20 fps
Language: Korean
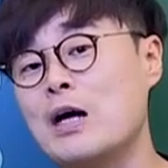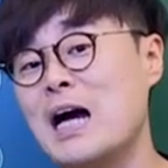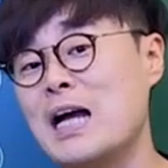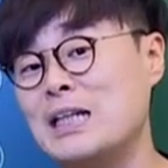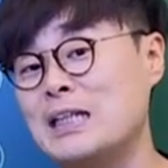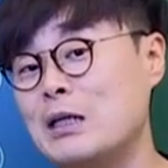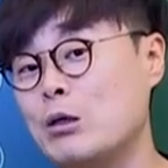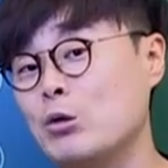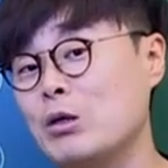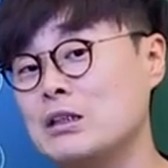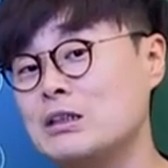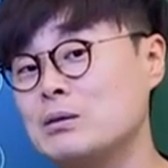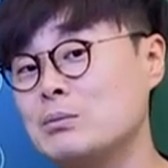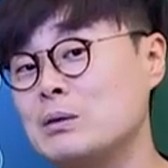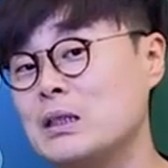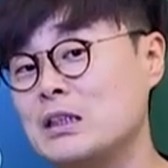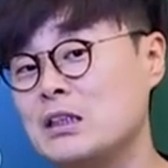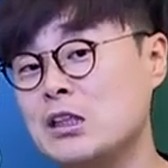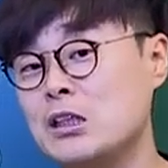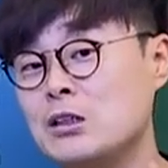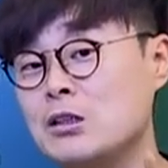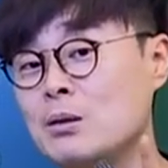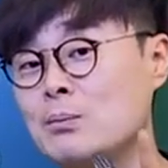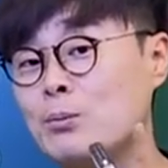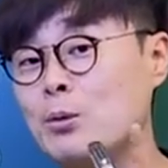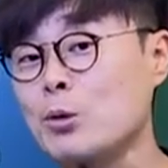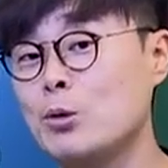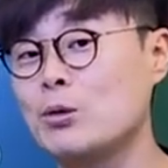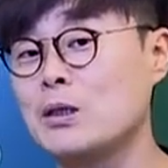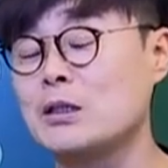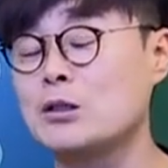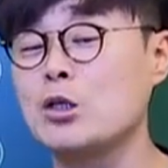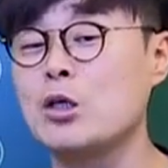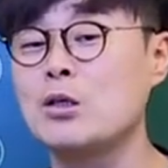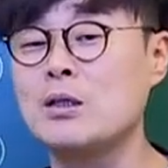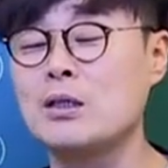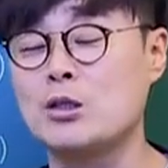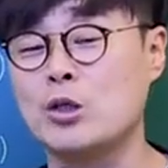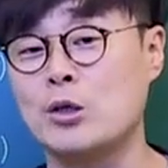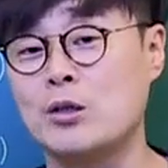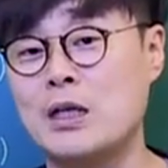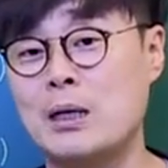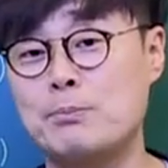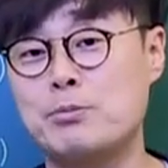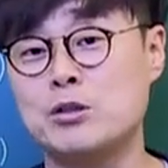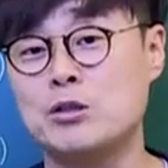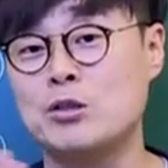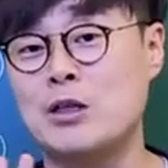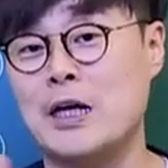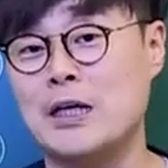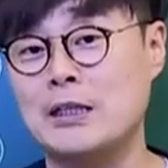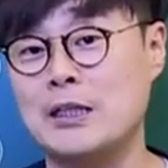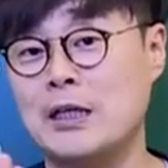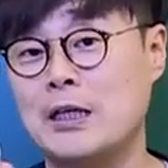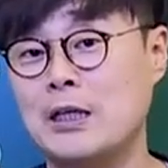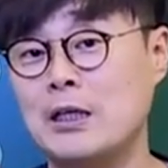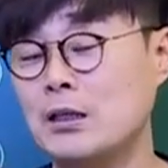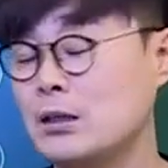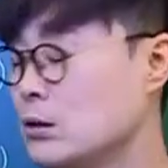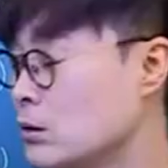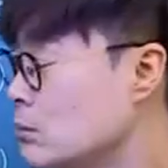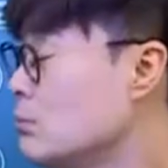아니라고 했습니다. 실전 모의고사 전, 전날 푸는 거 아니야.